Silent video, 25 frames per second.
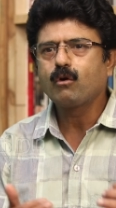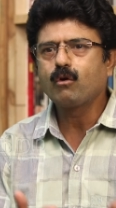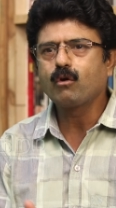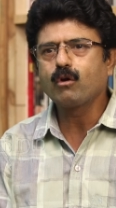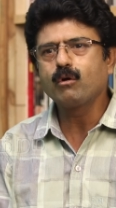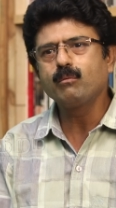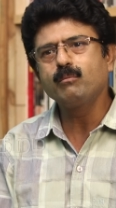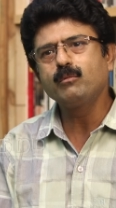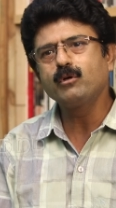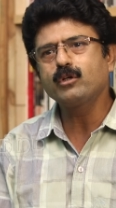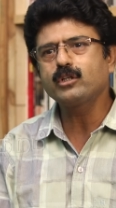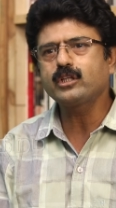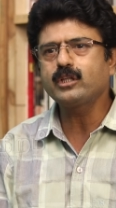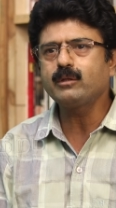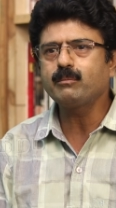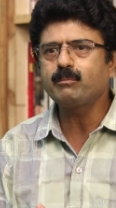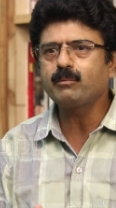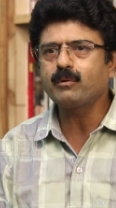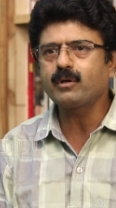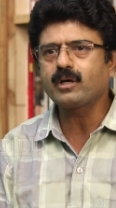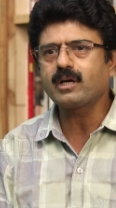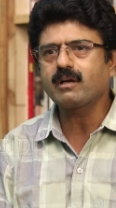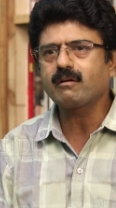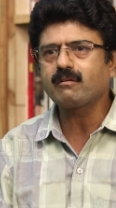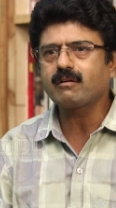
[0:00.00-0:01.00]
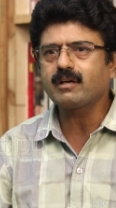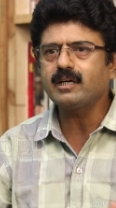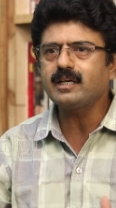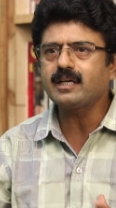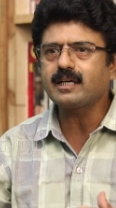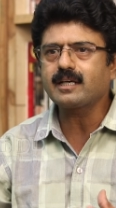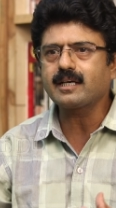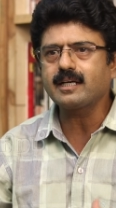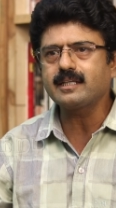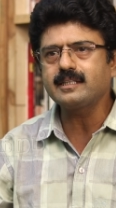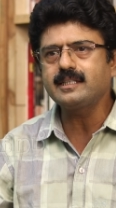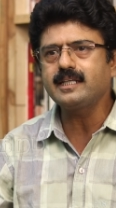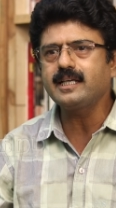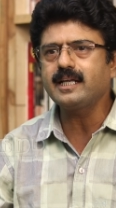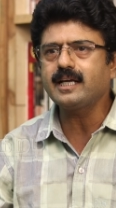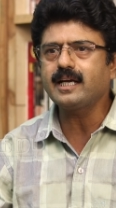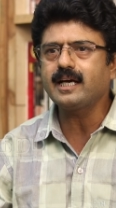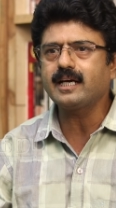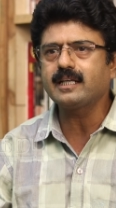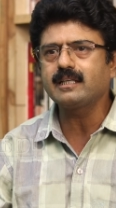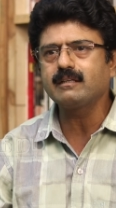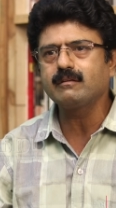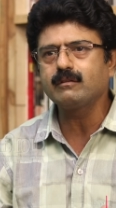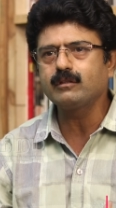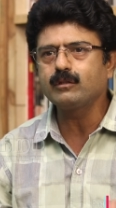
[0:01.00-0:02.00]
குருமூர்த்தி போன்றவர்கள்
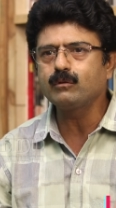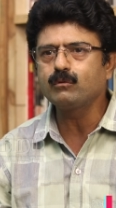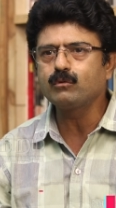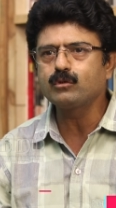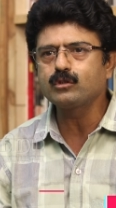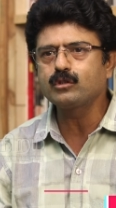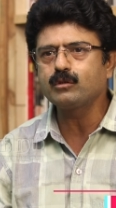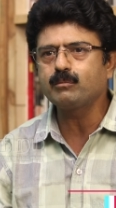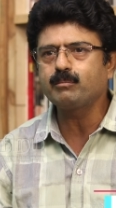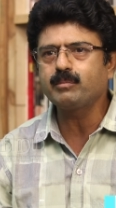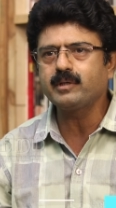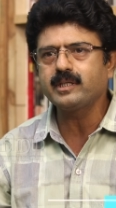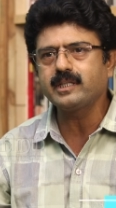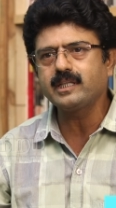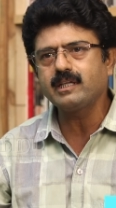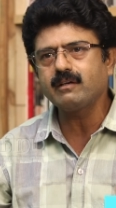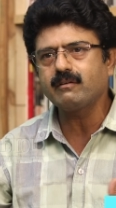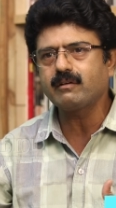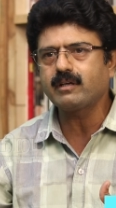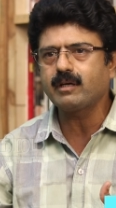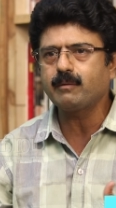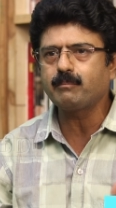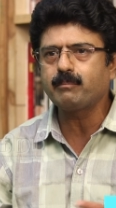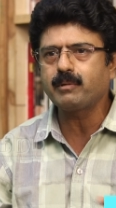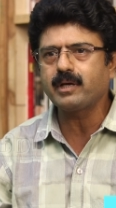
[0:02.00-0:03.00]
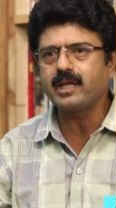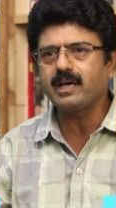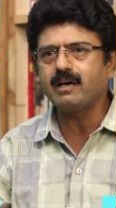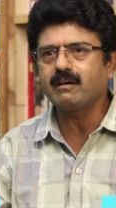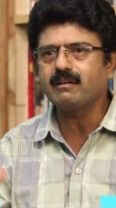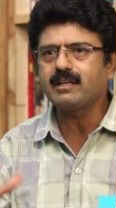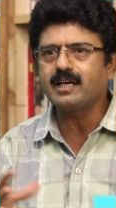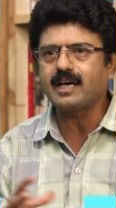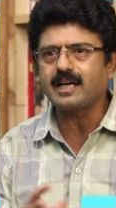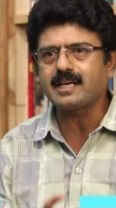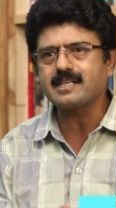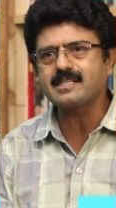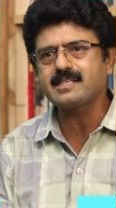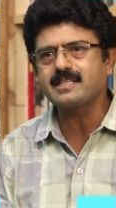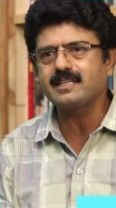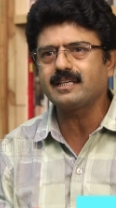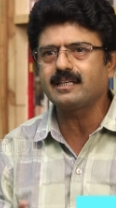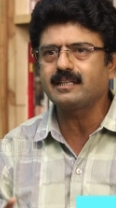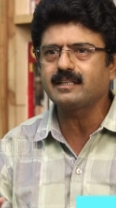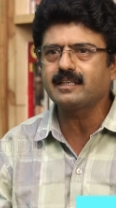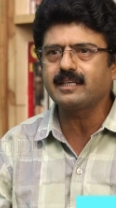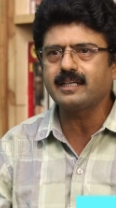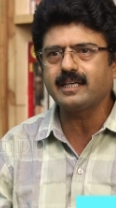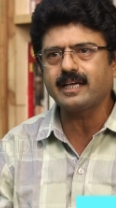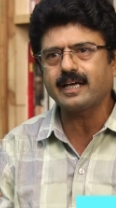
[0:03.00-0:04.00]
ரஜினிகாந்தை வந்து உசு பேத்தி அவர் எப்படியாவது
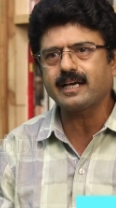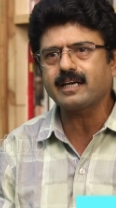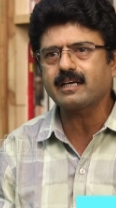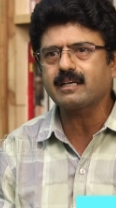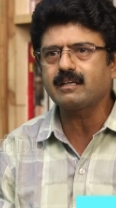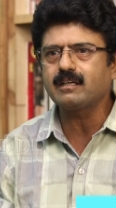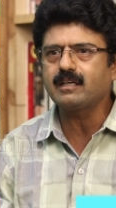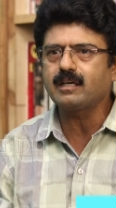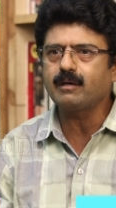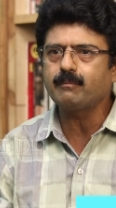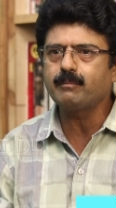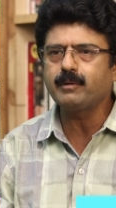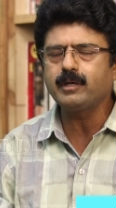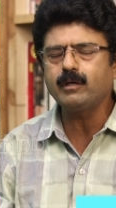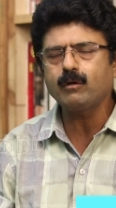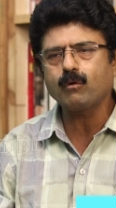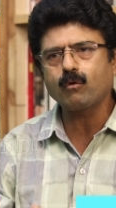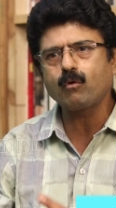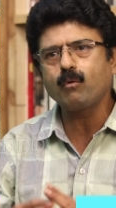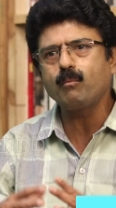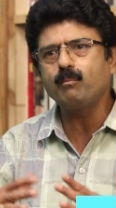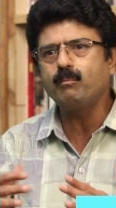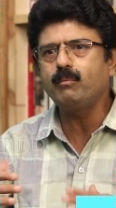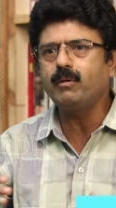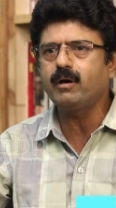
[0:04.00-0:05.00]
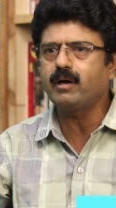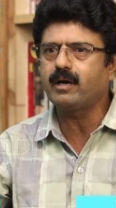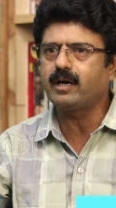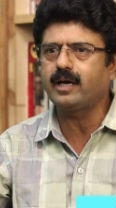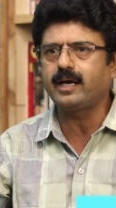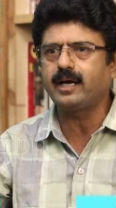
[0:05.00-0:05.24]
அரசியலுக்கு இறக்கணும் அப்படின்னு ரொம்ப